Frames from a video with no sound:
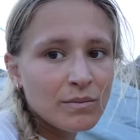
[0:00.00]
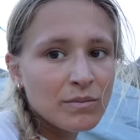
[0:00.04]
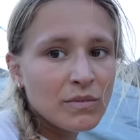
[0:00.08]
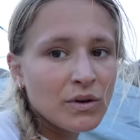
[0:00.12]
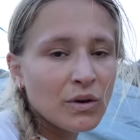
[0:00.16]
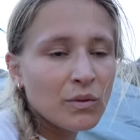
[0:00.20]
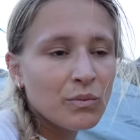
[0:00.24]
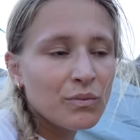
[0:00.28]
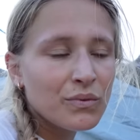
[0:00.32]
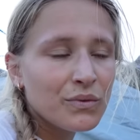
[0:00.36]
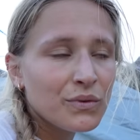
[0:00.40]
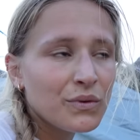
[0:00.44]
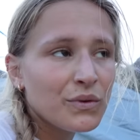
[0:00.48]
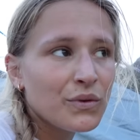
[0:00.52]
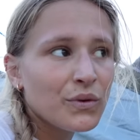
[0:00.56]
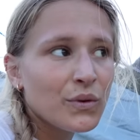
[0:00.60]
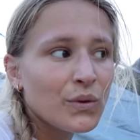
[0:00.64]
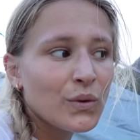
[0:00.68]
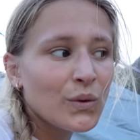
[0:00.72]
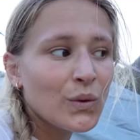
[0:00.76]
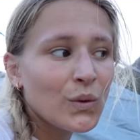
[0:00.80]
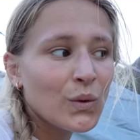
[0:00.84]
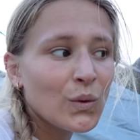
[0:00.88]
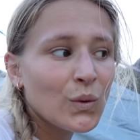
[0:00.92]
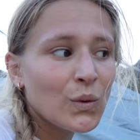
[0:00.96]
il manque plus
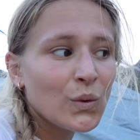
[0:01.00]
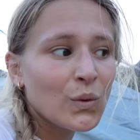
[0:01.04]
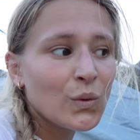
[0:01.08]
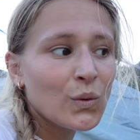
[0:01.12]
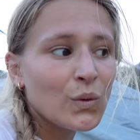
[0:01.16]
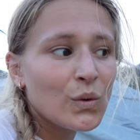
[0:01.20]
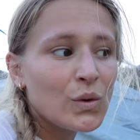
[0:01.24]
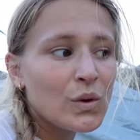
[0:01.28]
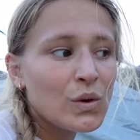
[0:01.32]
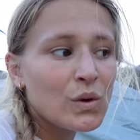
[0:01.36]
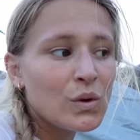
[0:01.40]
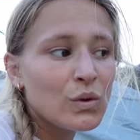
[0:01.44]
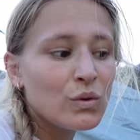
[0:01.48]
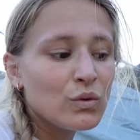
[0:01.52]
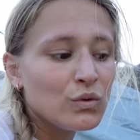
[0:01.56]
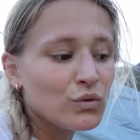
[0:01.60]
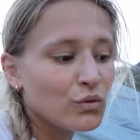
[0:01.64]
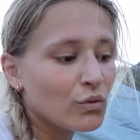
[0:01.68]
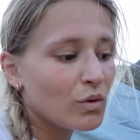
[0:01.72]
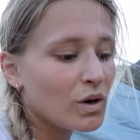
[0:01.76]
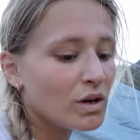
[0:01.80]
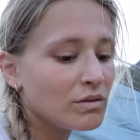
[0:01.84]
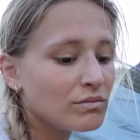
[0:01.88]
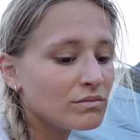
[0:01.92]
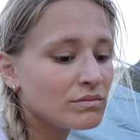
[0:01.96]
que le
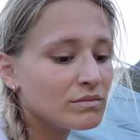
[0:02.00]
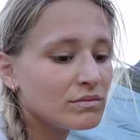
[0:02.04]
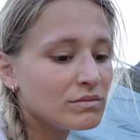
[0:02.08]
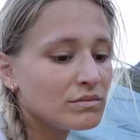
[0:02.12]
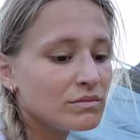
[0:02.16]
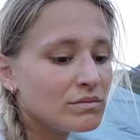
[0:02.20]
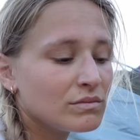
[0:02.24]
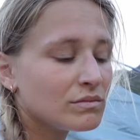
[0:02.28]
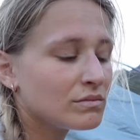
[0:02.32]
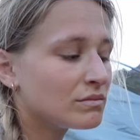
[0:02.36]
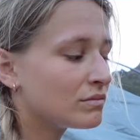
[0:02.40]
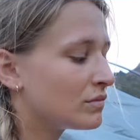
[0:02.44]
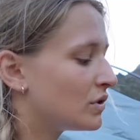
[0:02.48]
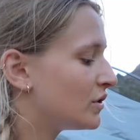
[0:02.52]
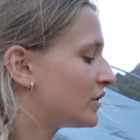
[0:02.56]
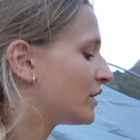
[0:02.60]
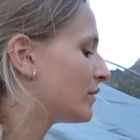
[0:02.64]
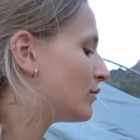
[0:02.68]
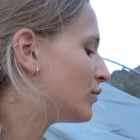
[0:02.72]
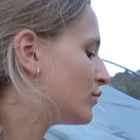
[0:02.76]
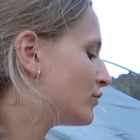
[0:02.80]
toit. Et c'est